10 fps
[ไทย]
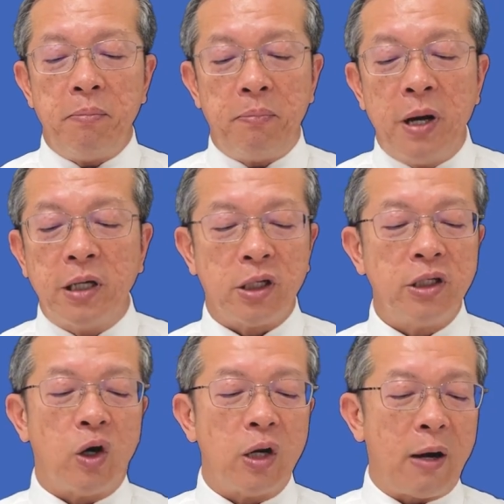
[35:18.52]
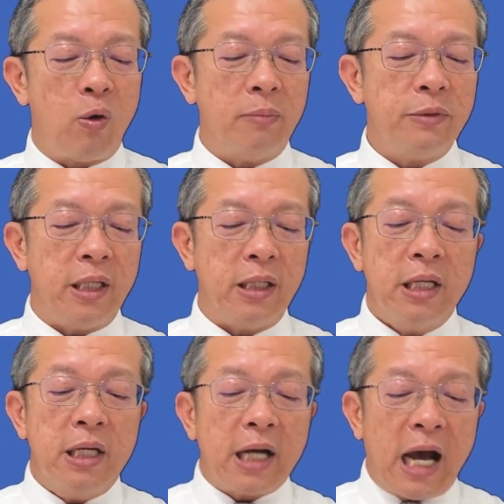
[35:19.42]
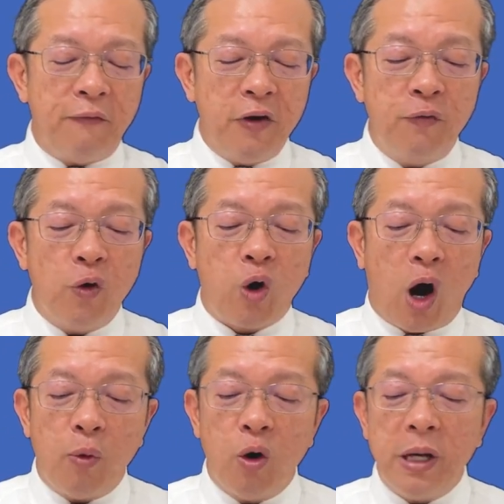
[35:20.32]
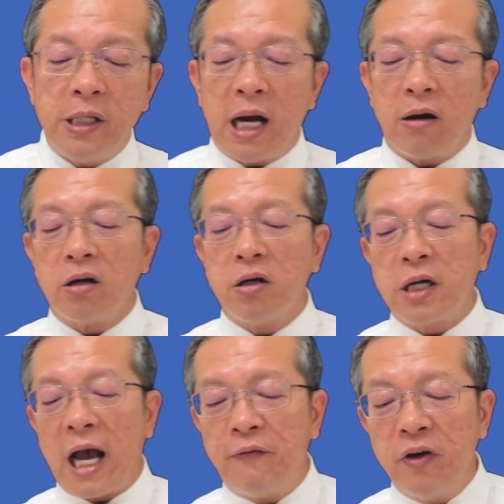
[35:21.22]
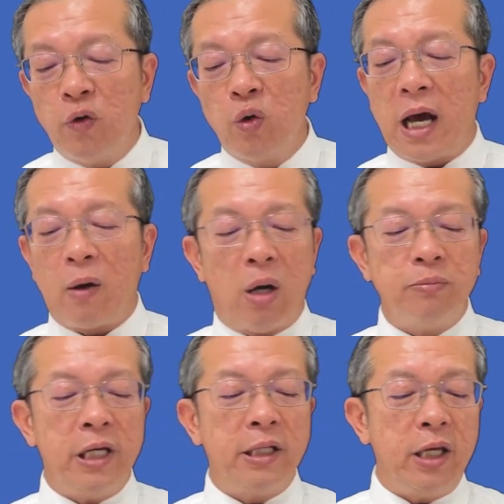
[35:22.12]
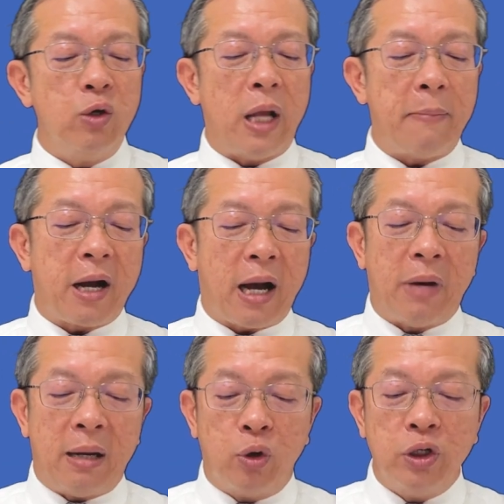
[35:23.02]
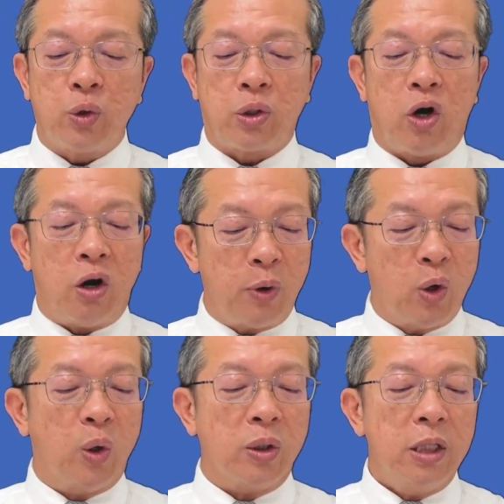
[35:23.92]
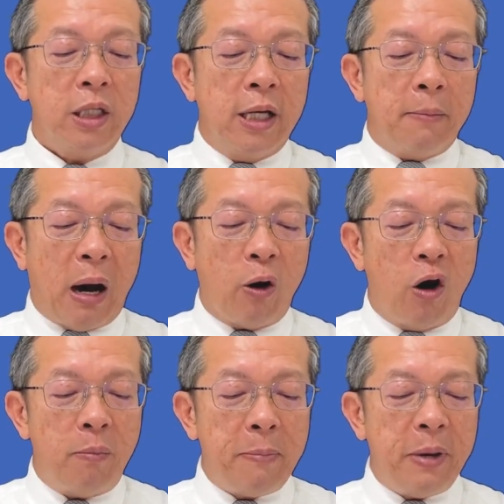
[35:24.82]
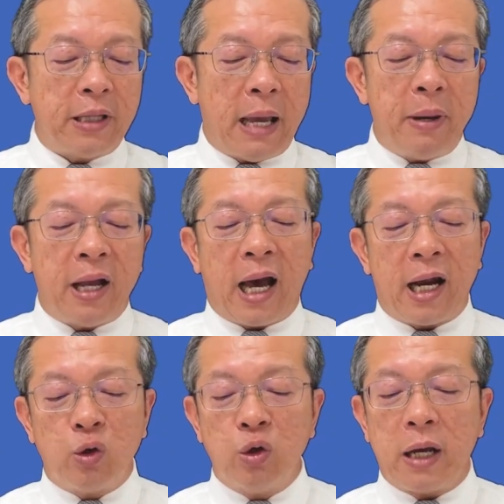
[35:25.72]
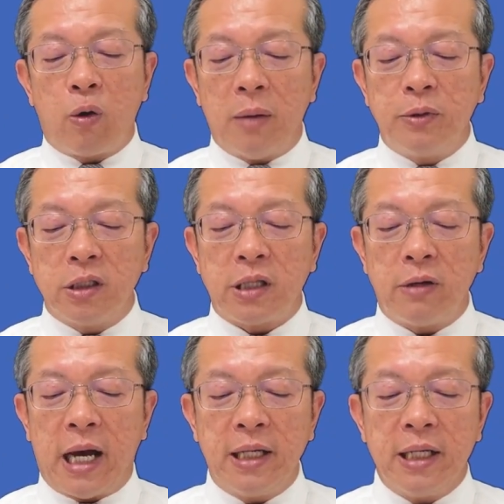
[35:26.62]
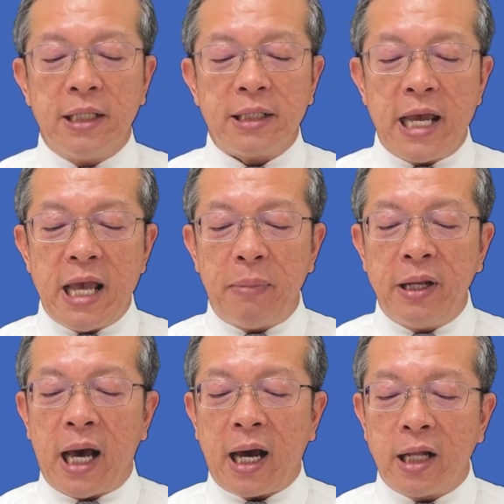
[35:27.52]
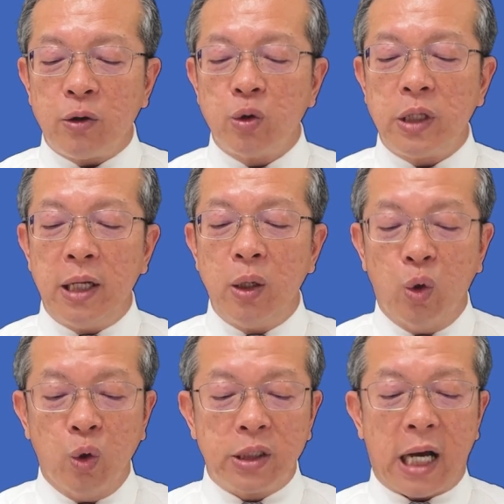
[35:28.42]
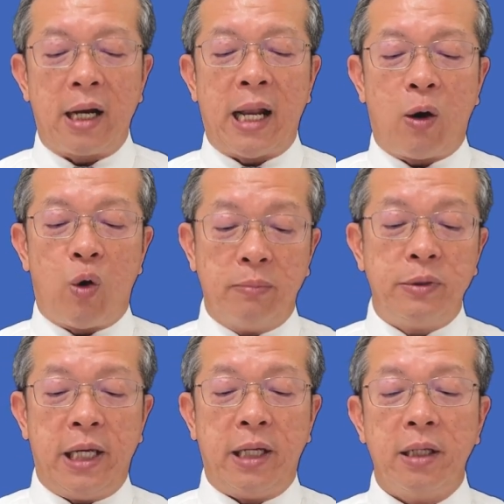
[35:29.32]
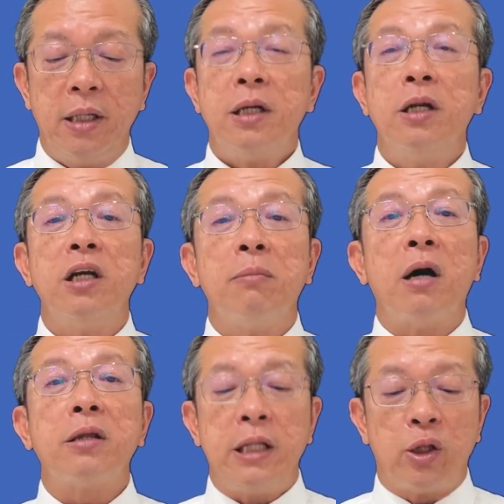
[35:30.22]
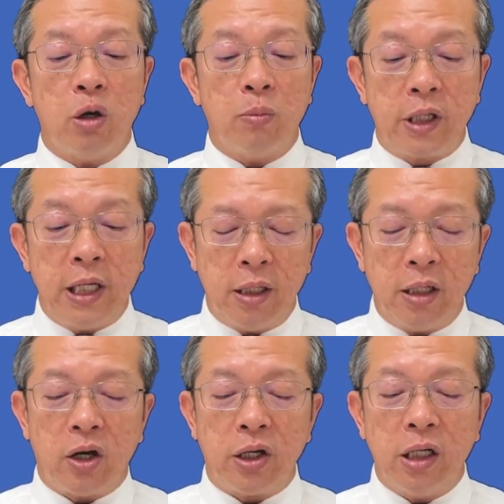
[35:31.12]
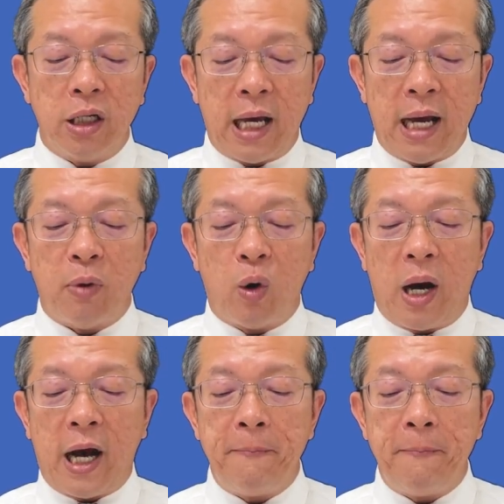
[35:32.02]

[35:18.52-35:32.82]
เพิกเฉยต่อหลักความจริง การฟื้นฟูของผู้เป็นเจ้าก็คือการฟื้นฟูหลักความจริงที่อยู่ในพระคำอันบริสุทธิ์ของพระองค์เปาโลไม่เพียงแต่เป็นอัครทูตในความเชื่อเท่านั้น แต่ยังเป็นอัครทูตที่รู้จักหลักความจริง โดยเฉพาะติโตบทที่หนึ่งข้อหนึ่งนะบอกว่า